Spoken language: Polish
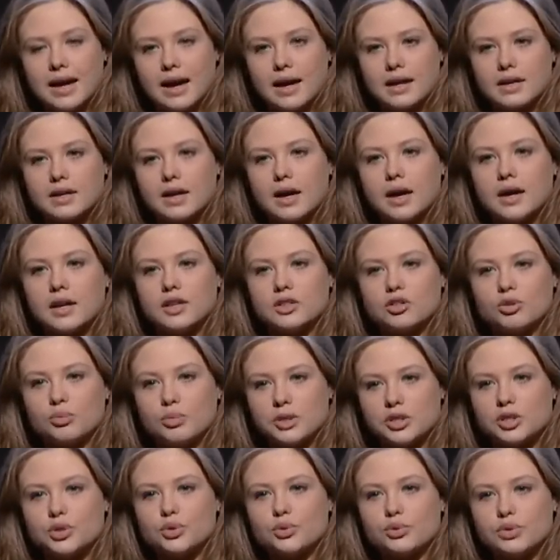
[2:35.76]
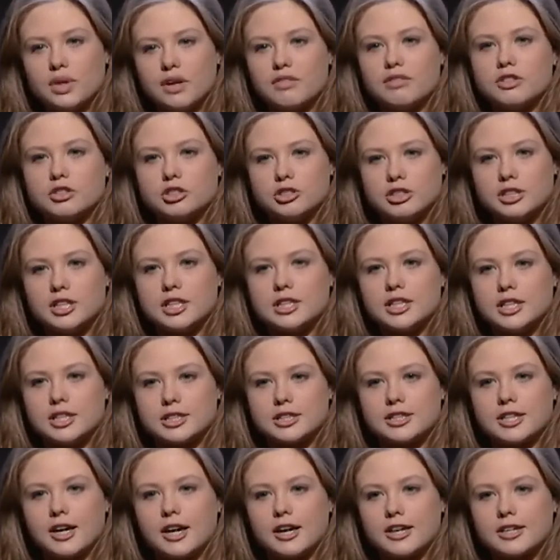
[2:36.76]
Tak, ale to ma się udawać na
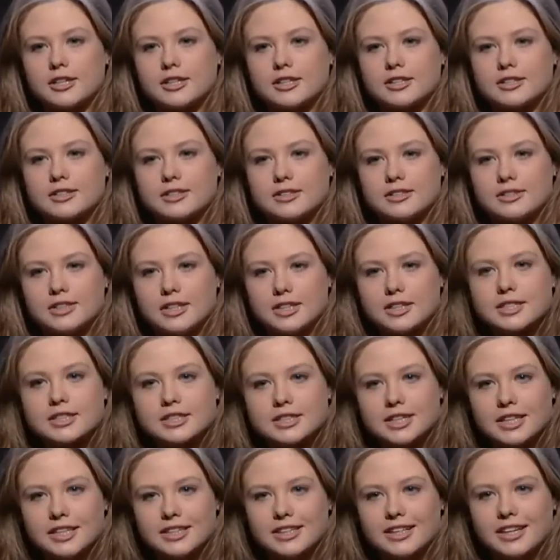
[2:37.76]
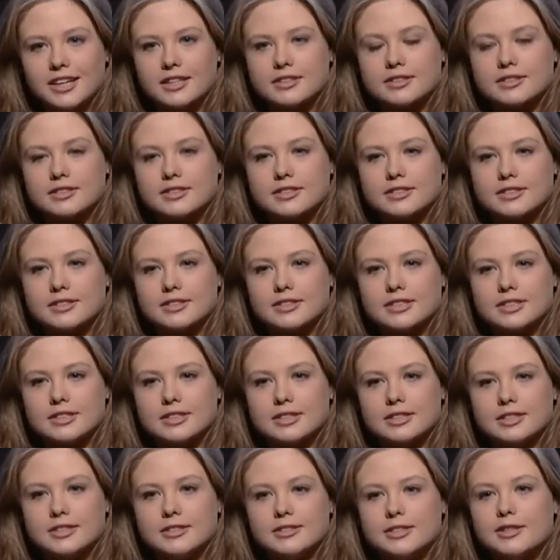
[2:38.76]
deskach, na scenie,
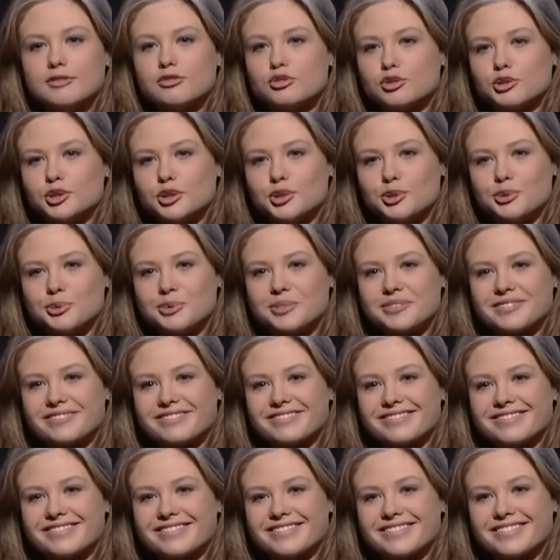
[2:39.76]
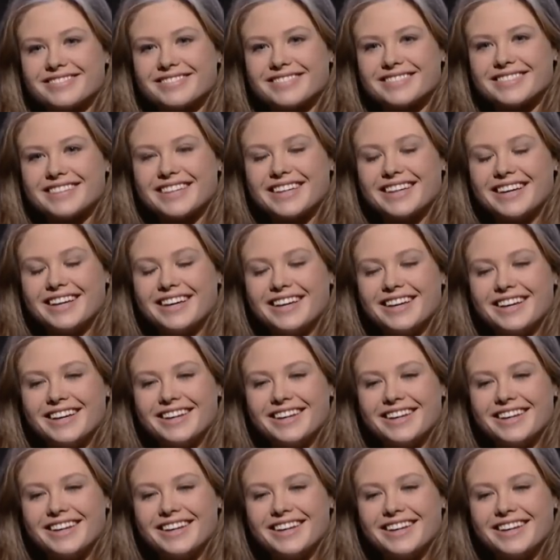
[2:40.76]
nie w życiu. Mhm.